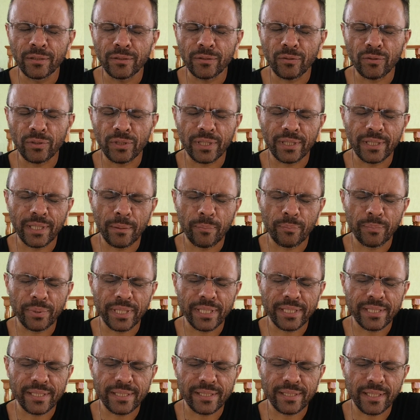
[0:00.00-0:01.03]
toda
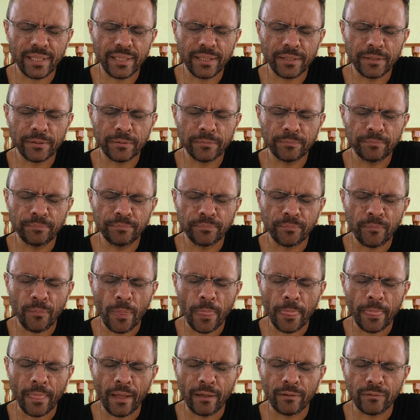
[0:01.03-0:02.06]
depressão,
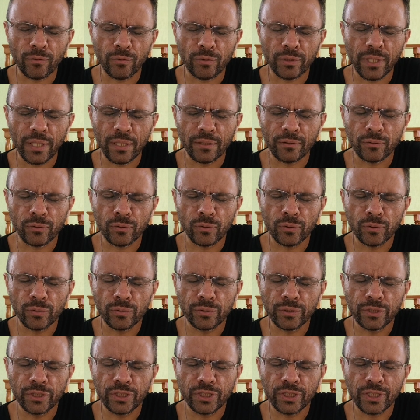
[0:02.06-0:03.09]
toda
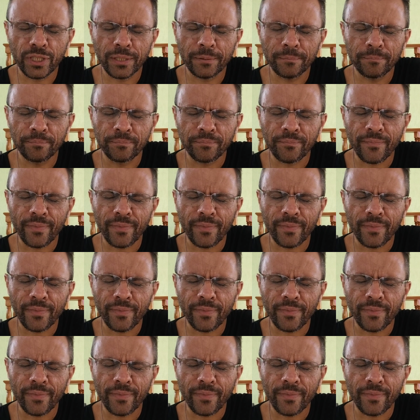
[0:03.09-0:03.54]
angústia.